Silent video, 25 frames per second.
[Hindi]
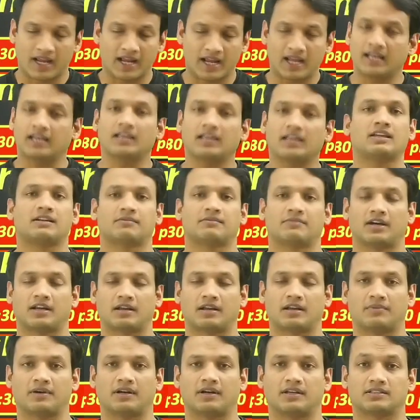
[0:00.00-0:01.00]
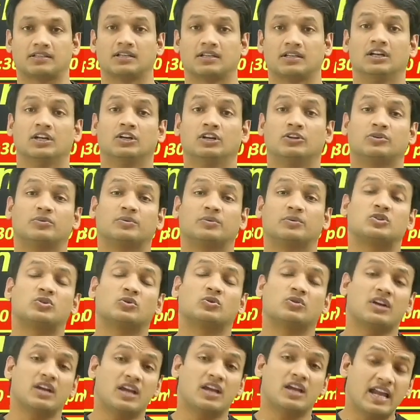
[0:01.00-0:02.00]
है नहीं हमारे पास तो बच्चों
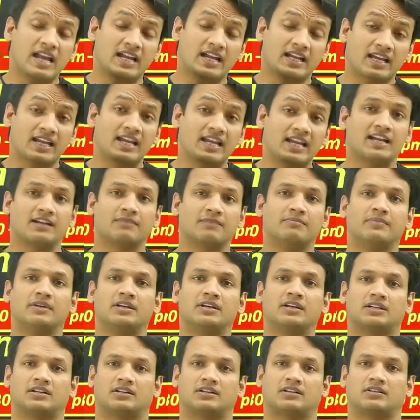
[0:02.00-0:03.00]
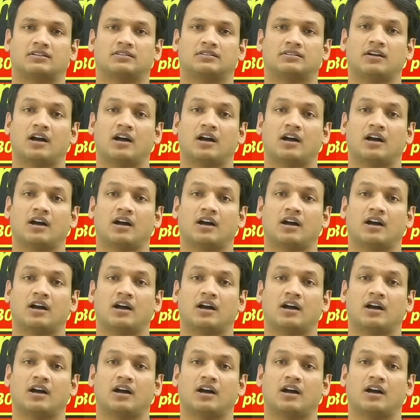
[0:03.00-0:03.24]
एक एक मिनट